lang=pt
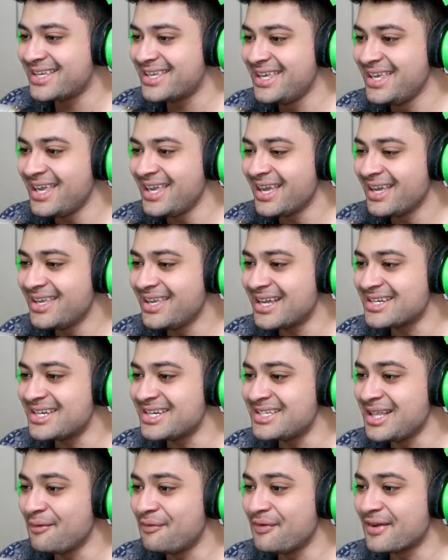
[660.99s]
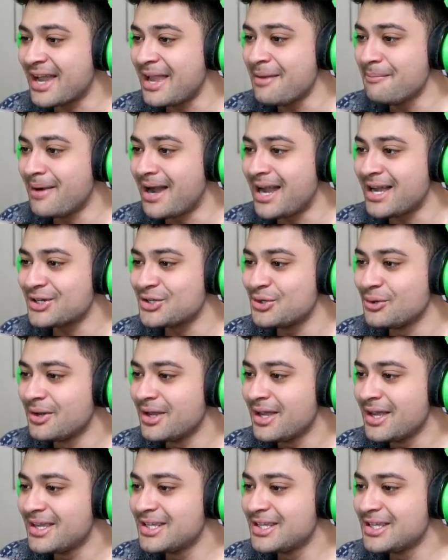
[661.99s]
aqui e a gente tem que ficar embaixo